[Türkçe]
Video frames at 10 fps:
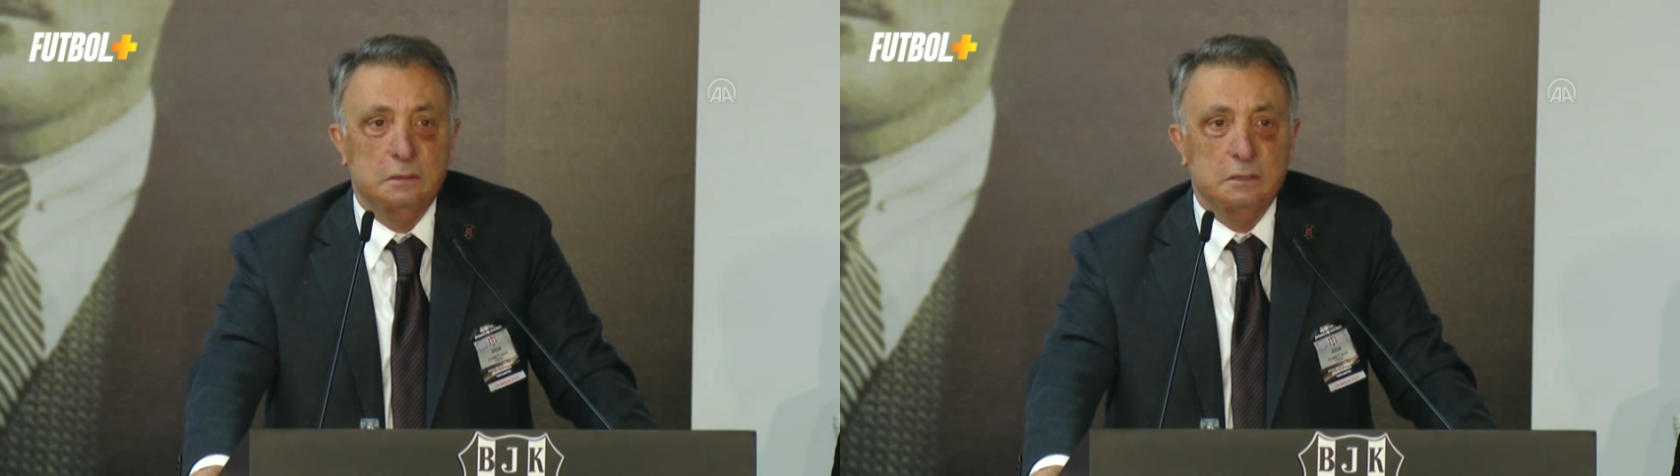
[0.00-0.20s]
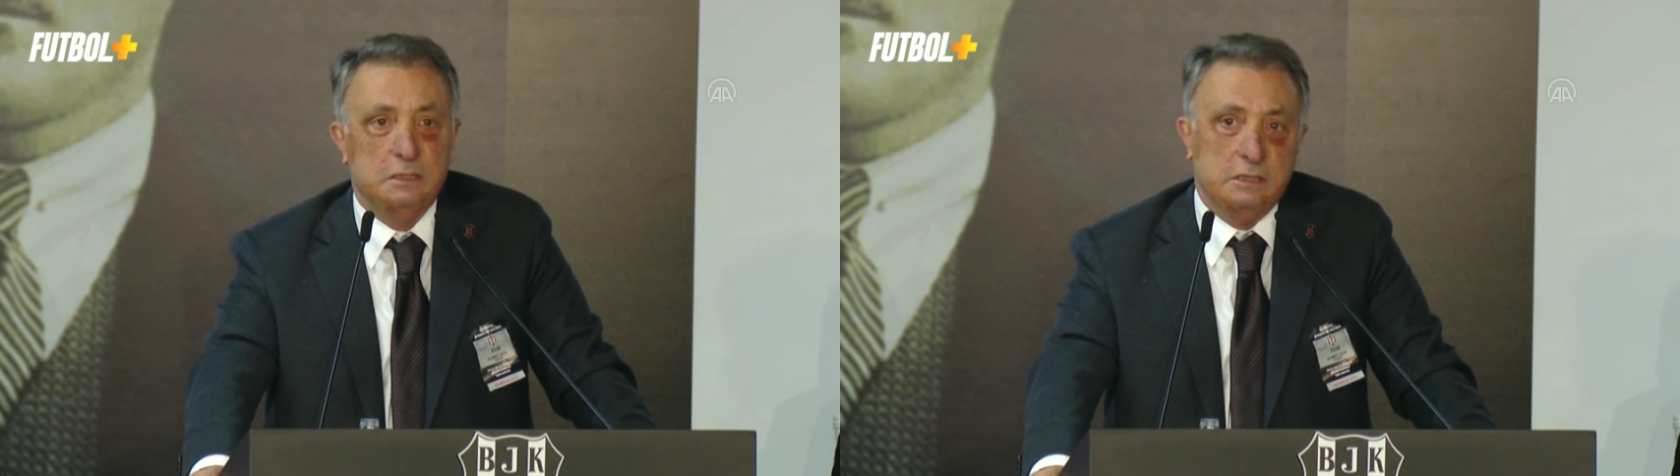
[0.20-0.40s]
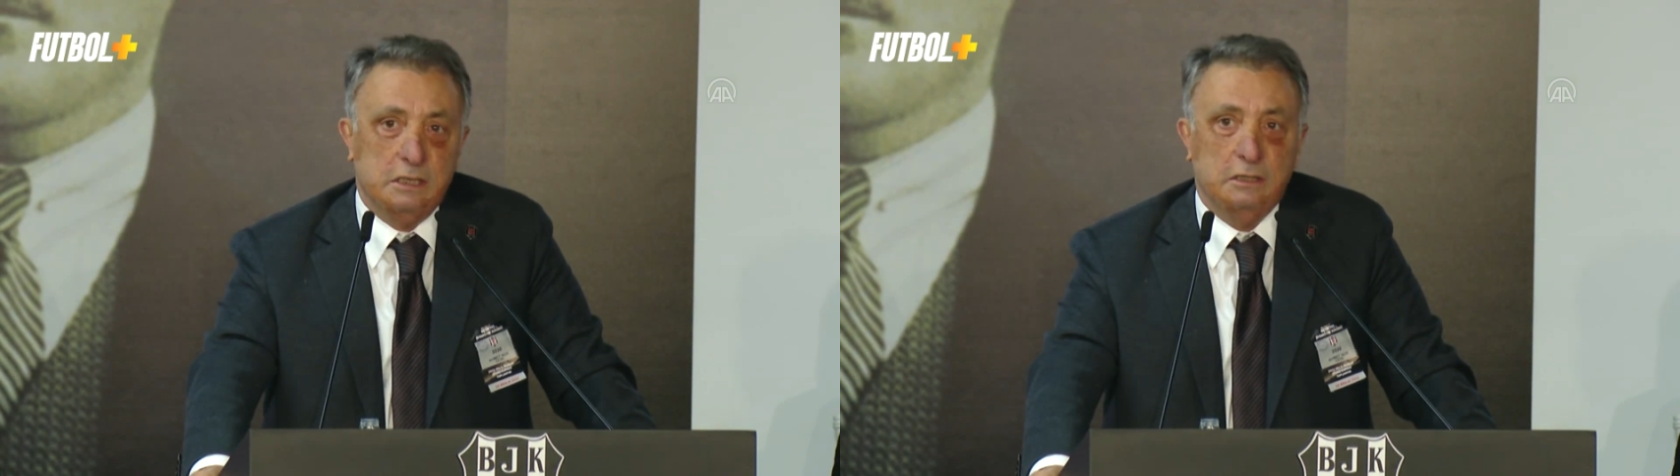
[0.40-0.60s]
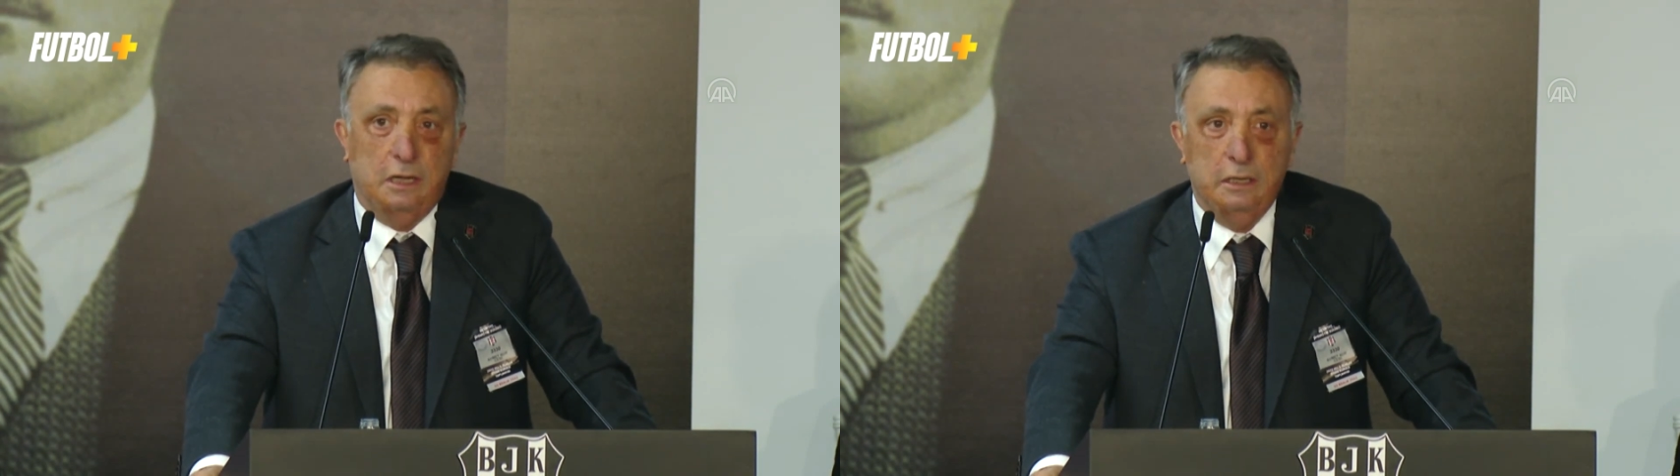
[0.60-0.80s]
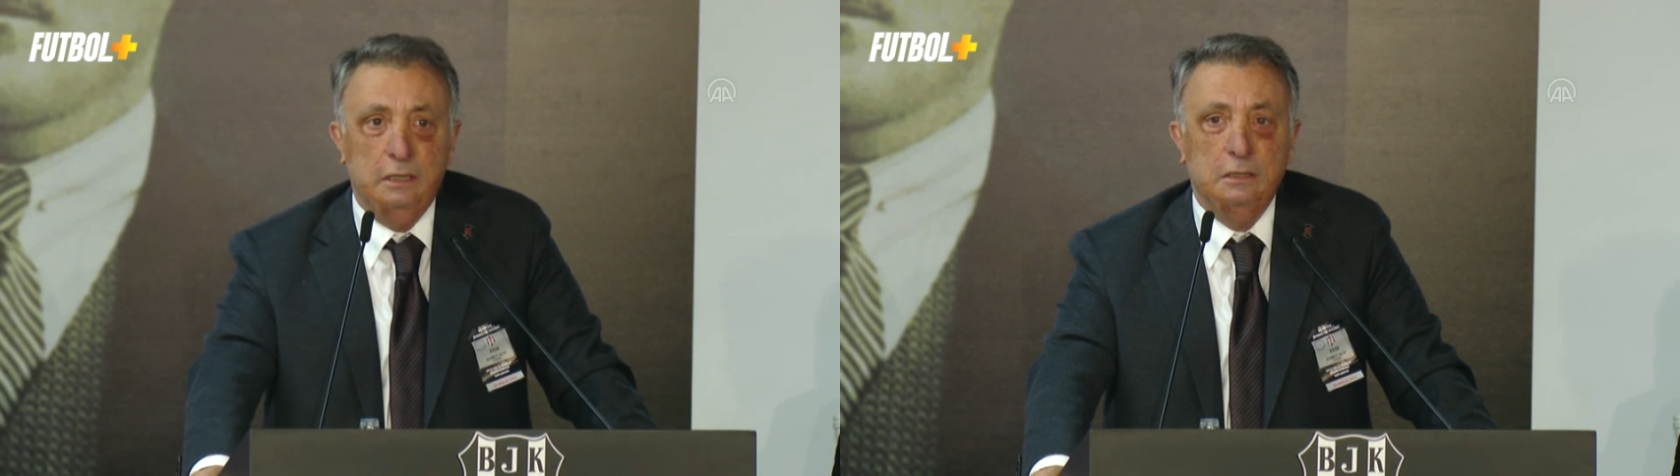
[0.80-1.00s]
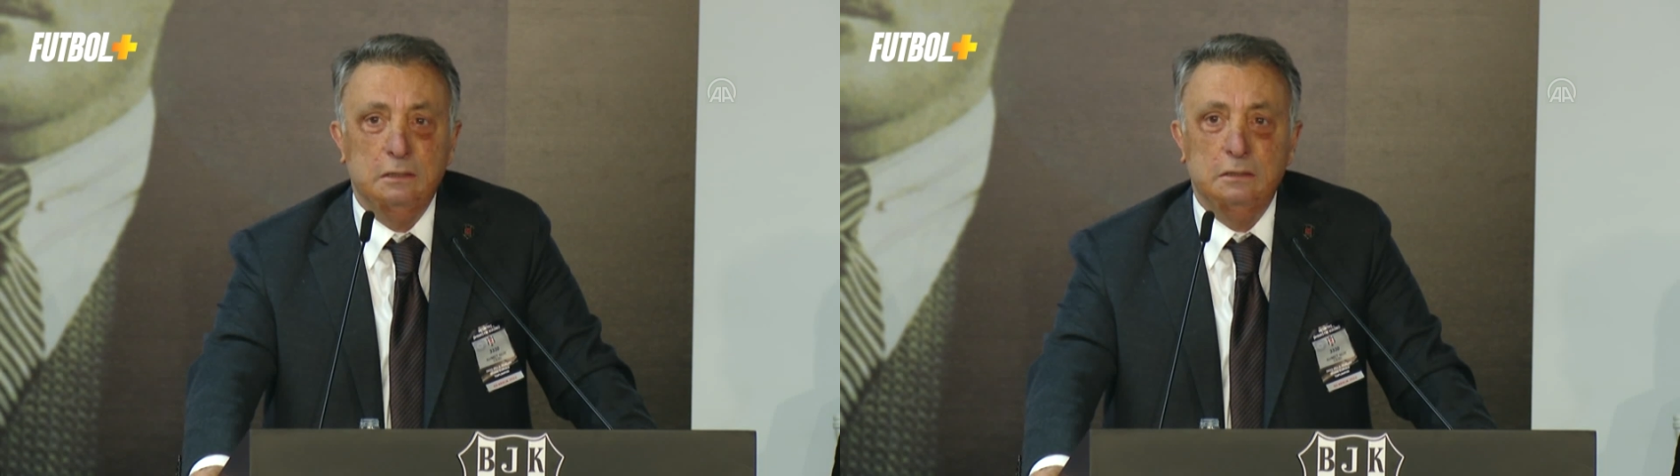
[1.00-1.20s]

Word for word: Siz de dahil.